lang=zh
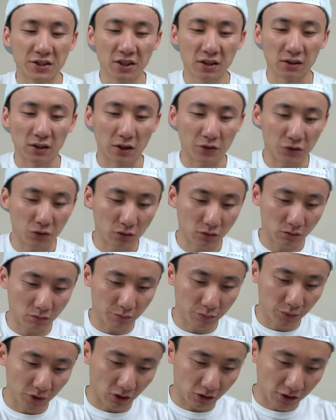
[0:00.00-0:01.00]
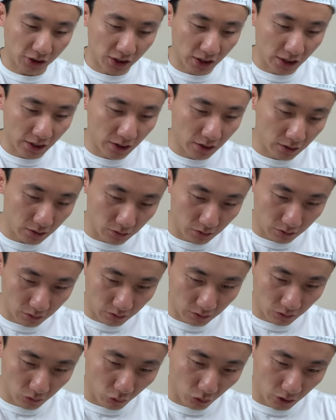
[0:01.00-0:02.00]
硬了，就是不好拆。
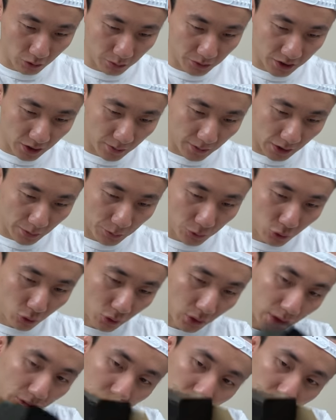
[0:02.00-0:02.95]
我又不想把它破坏